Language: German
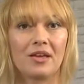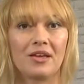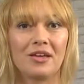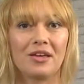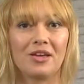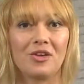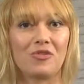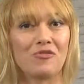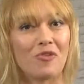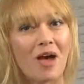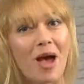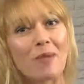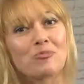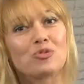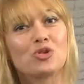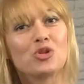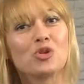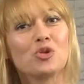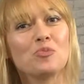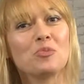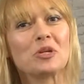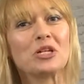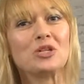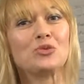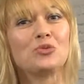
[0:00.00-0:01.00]
Ich
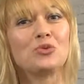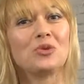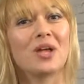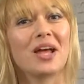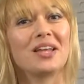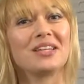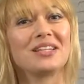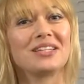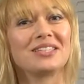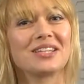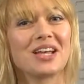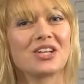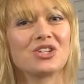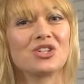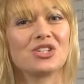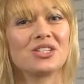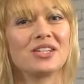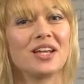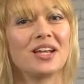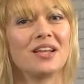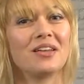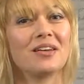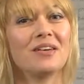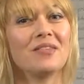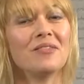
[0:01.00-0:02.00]
verabschiede mich nun an dieser
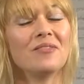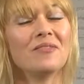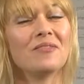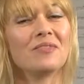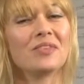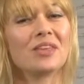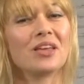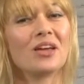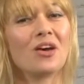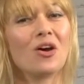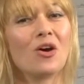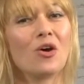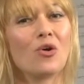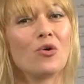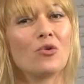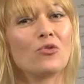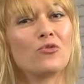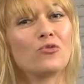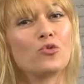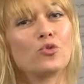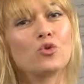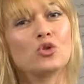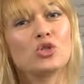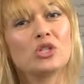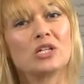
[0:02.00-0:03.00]
Stelle und
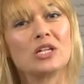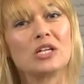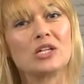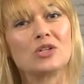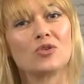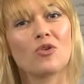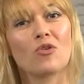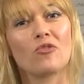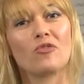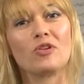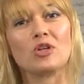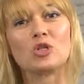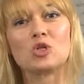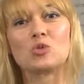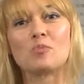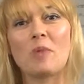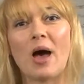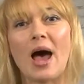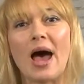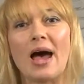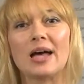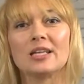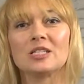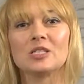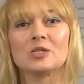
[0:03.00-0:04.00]
wünsche Ihnen noch viel
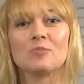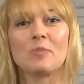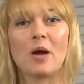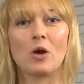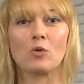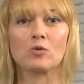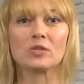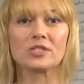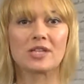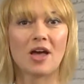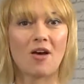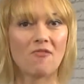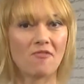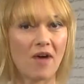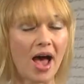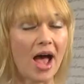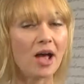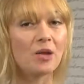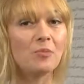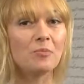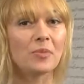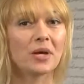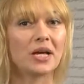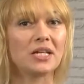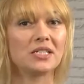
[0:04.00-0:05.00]
Spaß bei unserer
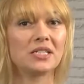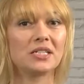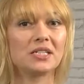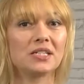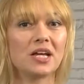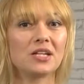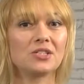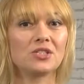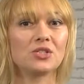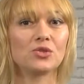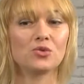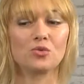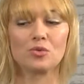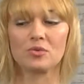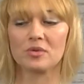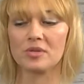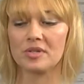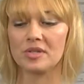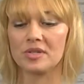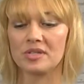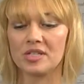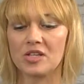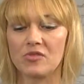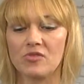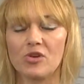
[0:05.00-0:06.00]
Warenpräsentation,
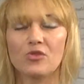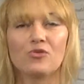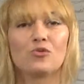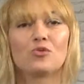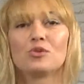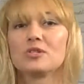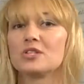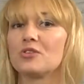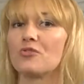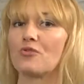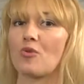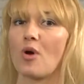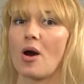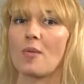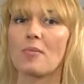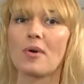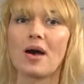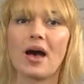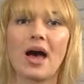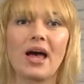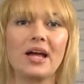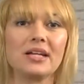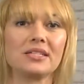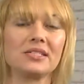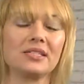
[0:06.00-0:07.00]
die wir für Sie
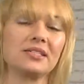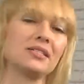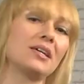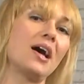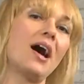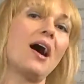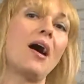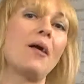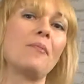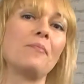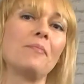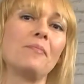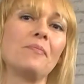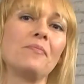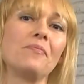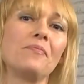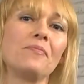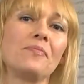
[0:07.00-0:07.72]
vorbereitet haben.